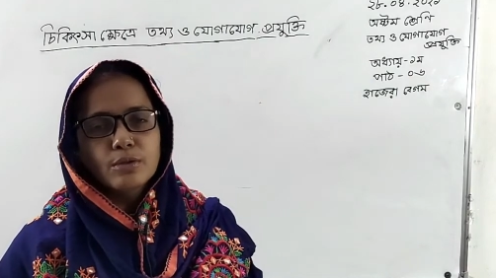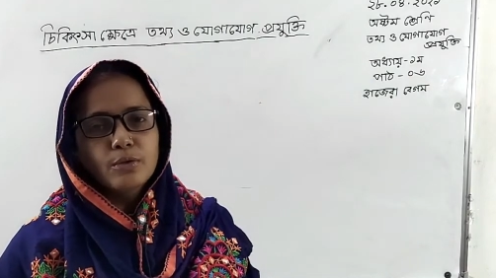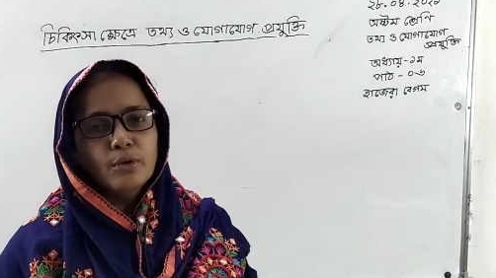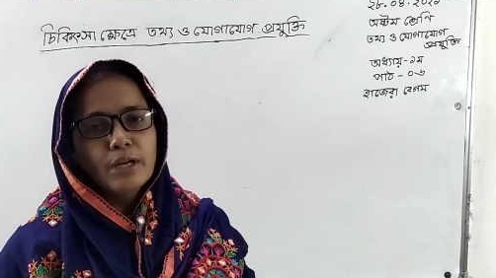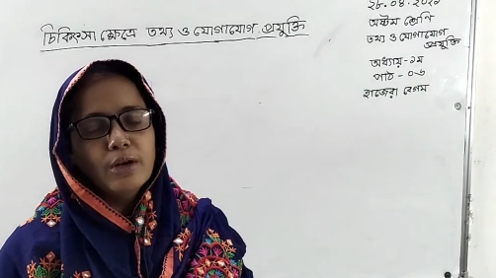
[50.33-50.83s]

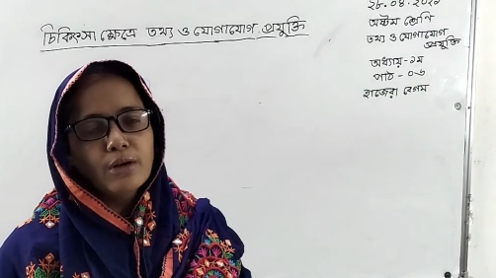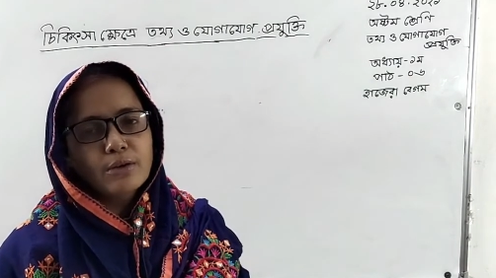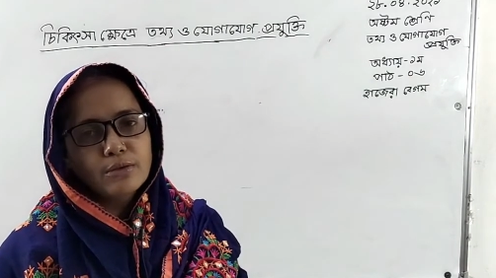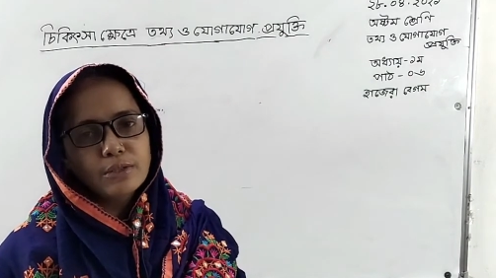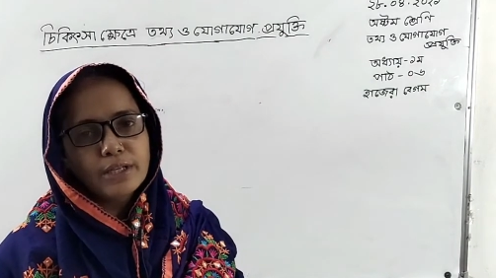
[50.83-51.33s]
রুগীর
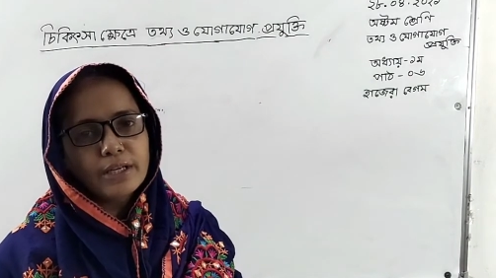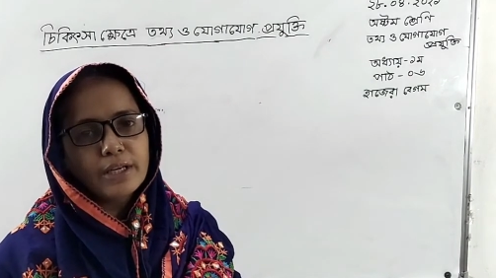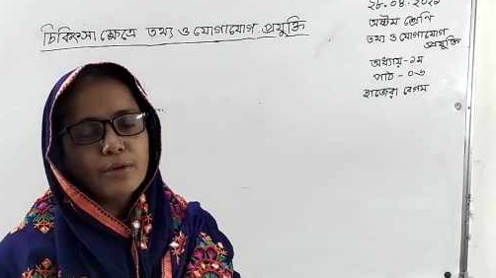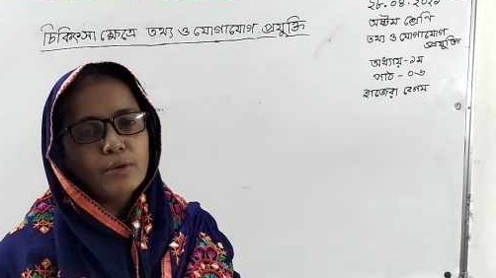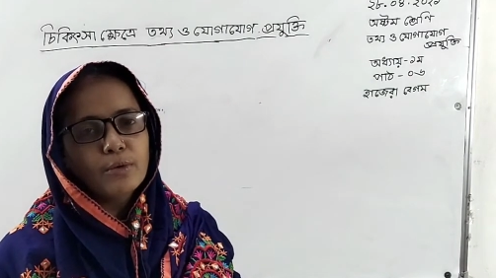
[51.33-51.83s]
লক্ষণ দেখে
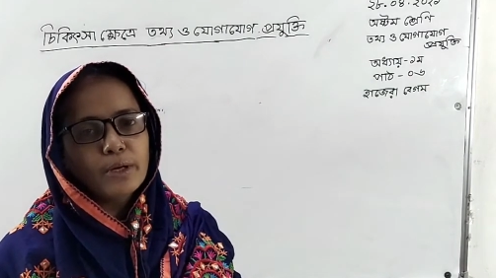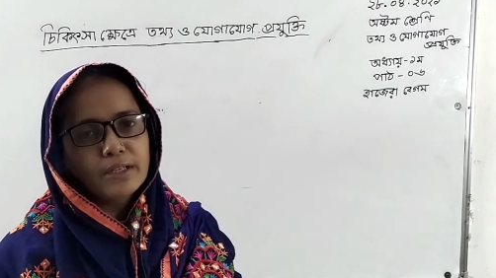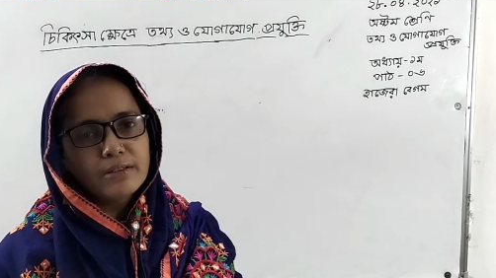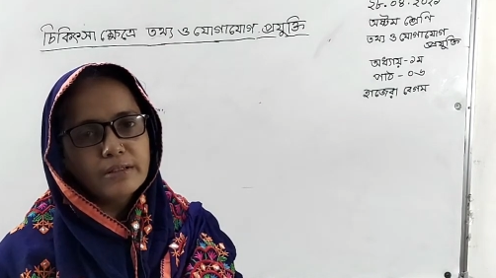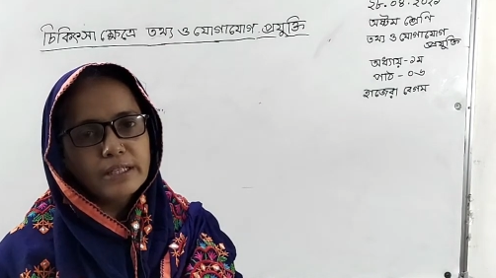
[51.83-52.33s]
অনুমান
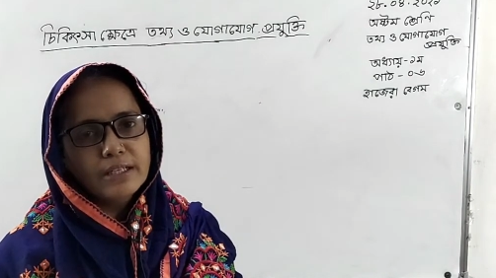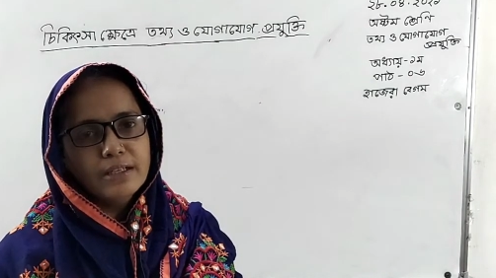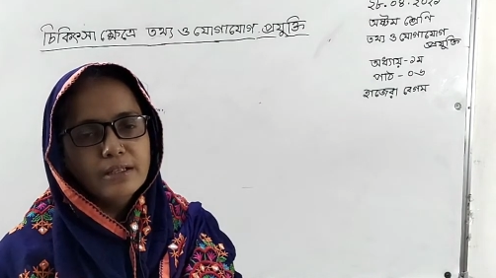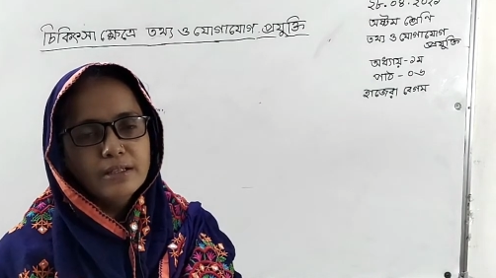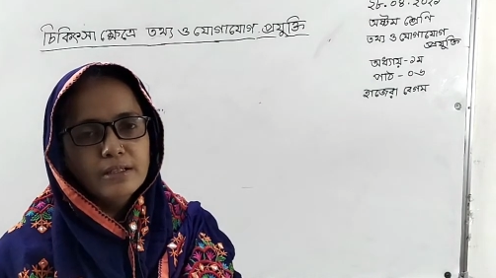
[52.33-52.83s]
করে
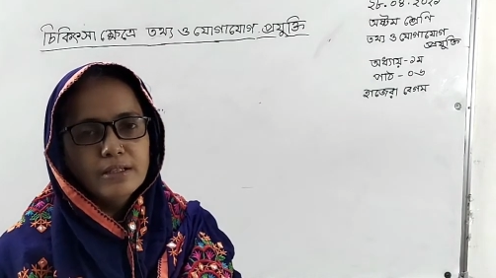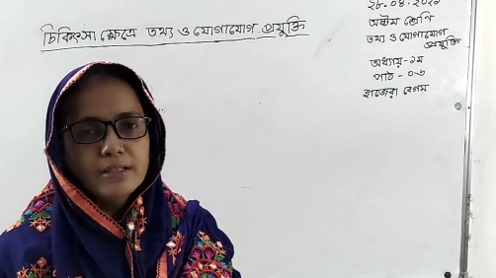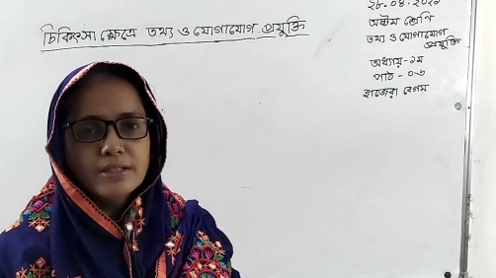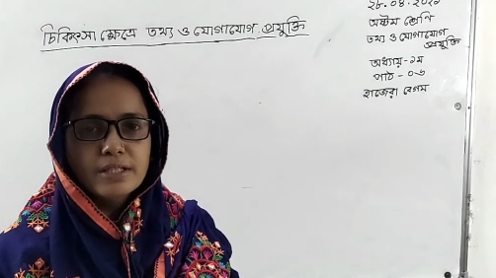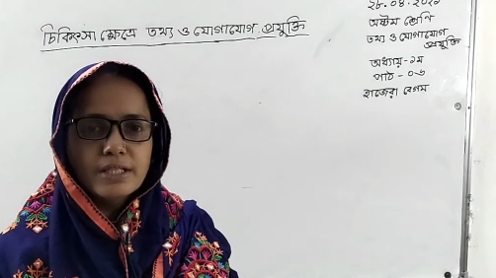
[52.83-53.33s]

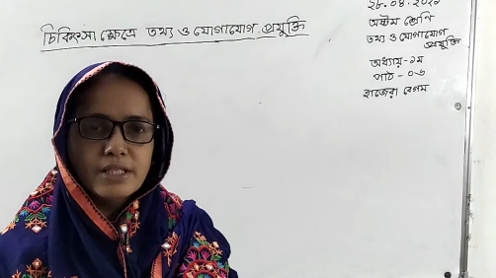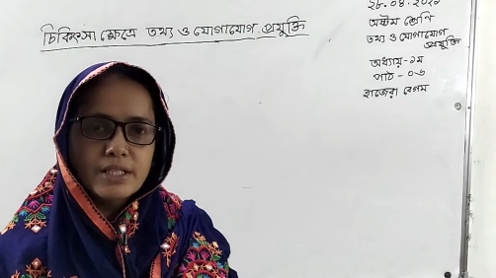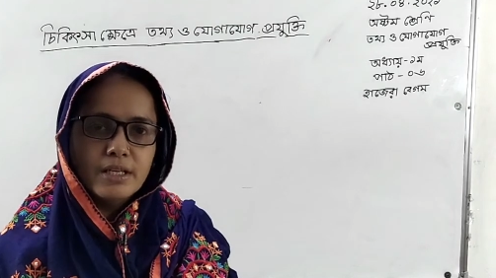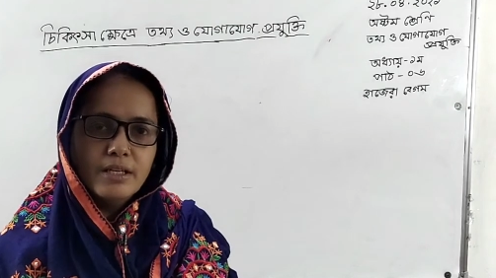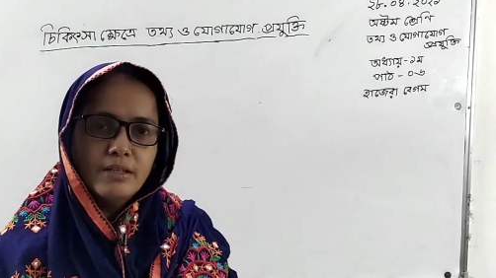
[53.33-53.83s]

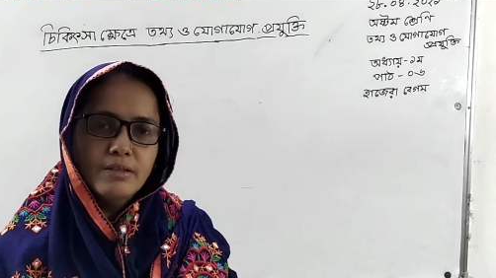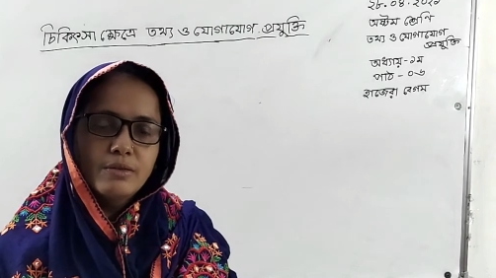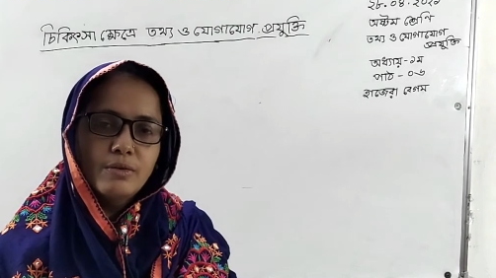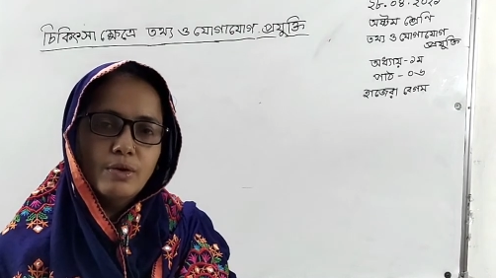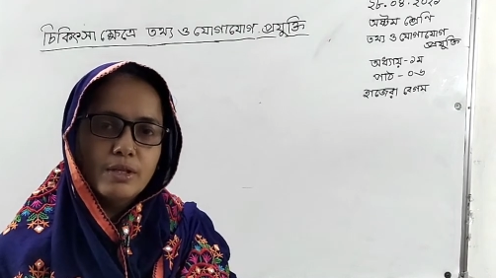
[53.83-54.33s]
চিকিৎসা
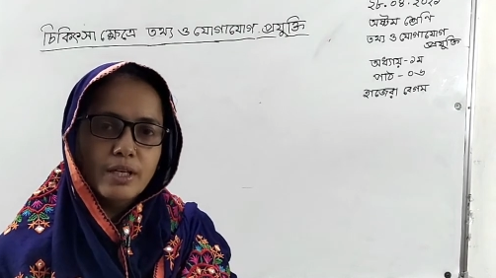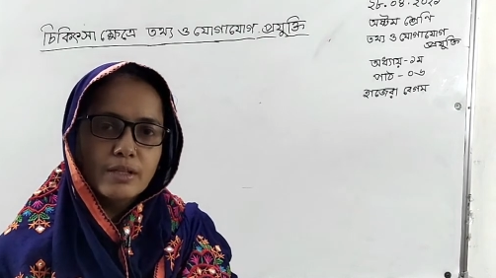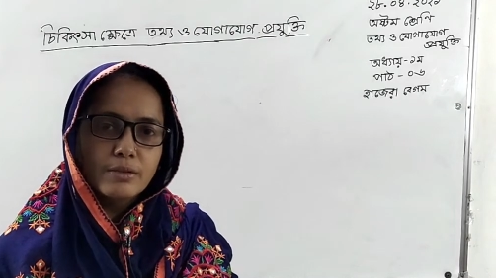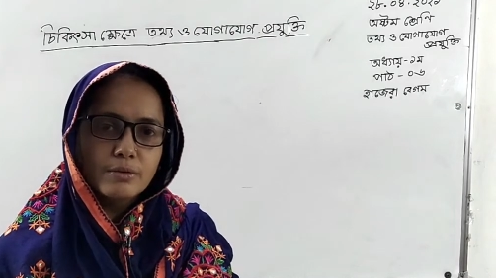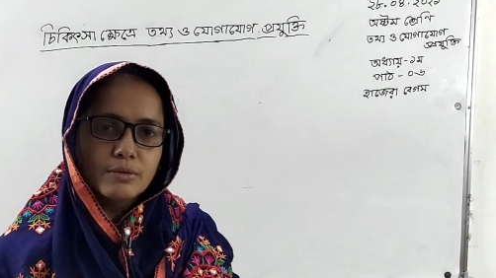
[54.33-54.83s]
করে
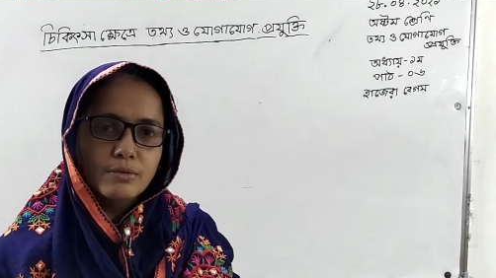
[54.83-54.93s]
থাকত